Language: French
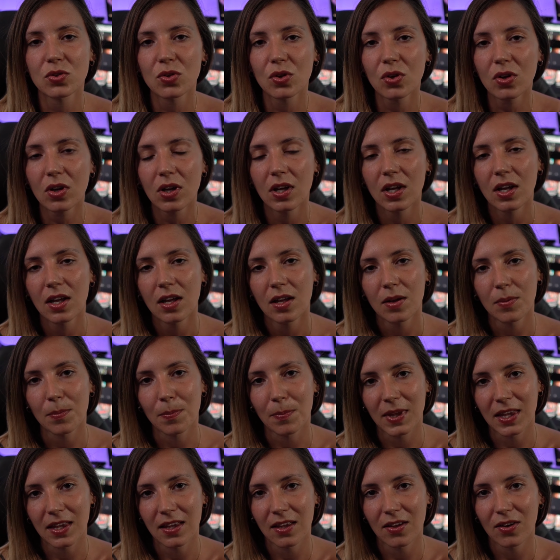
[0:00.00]
sûr,
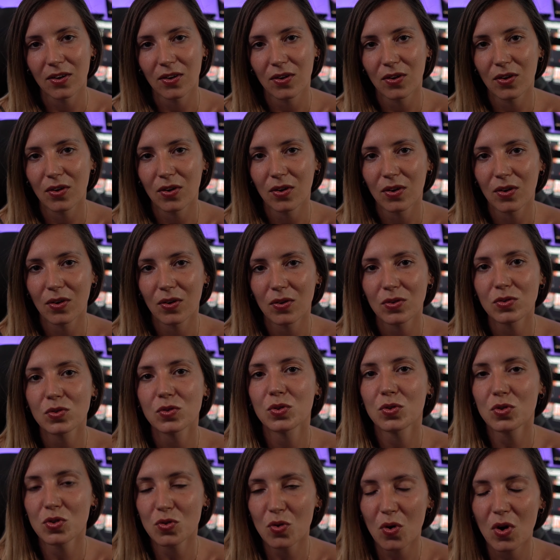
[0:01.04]
mais euh,
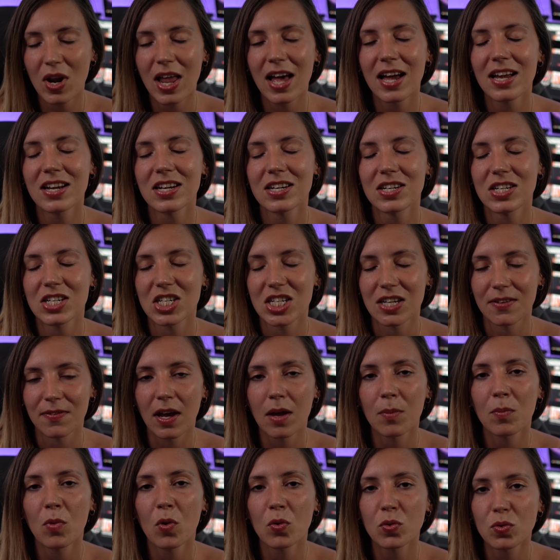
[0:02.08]
ce jour-là, j'ai
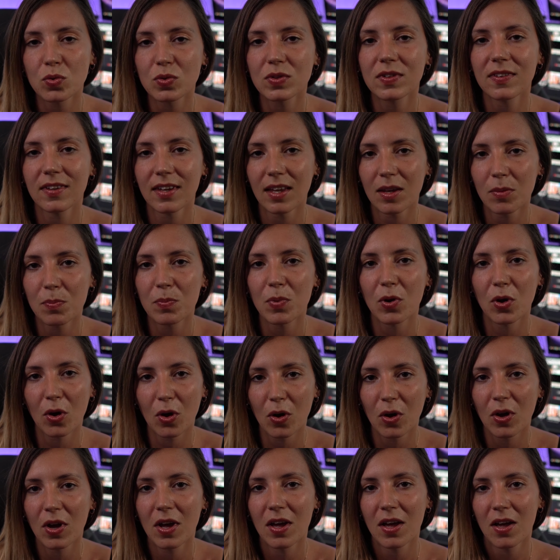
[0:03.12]
vraiment eu très
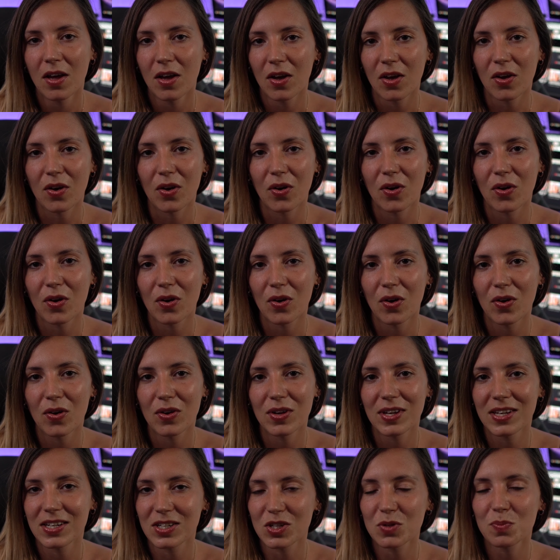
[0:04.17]
peur.
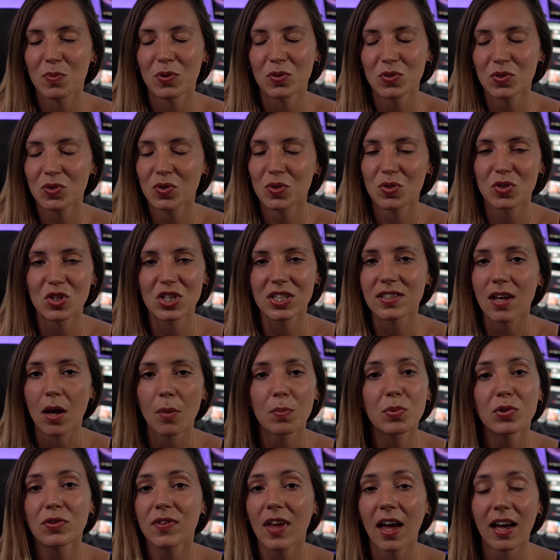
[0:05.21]
Euh, et je pense que j'étais
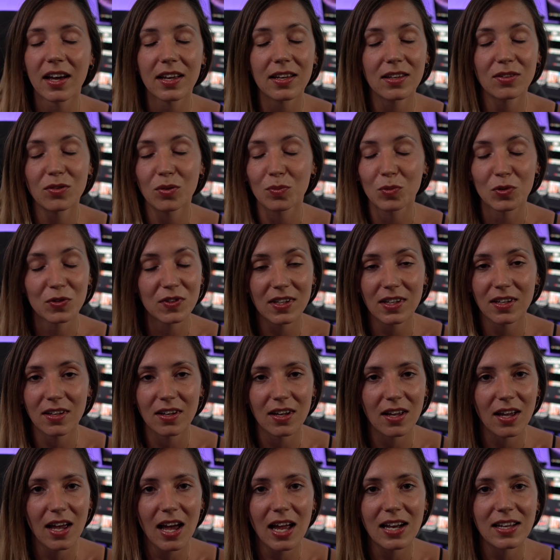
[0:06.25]
un peu tarée de monter
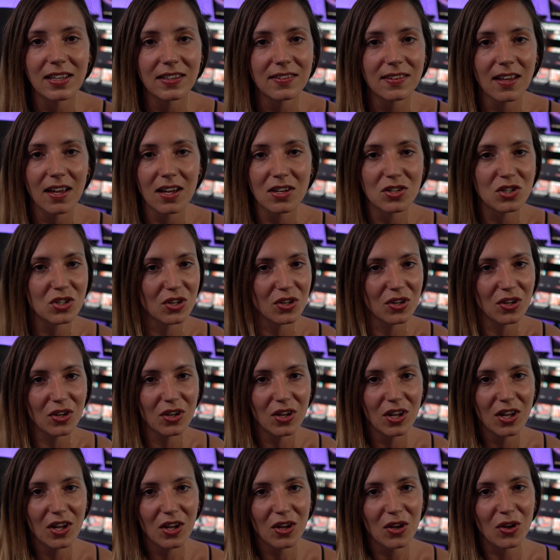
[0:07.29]
euh, à l'étage
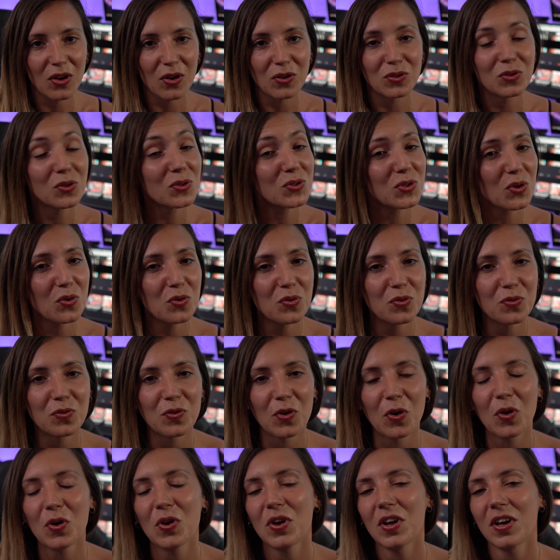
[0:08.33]
euh, de ce
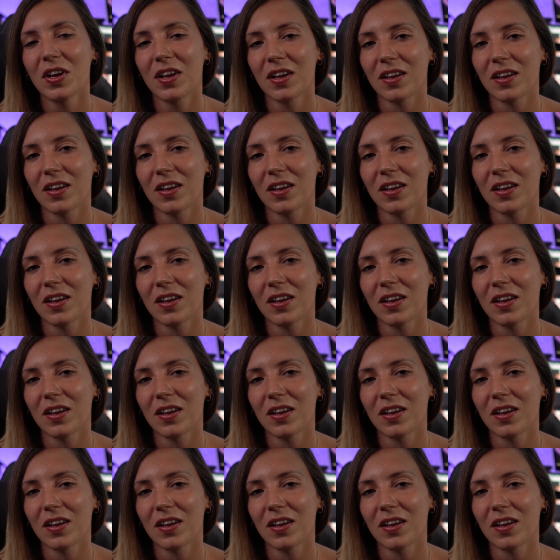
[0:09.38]
couvent,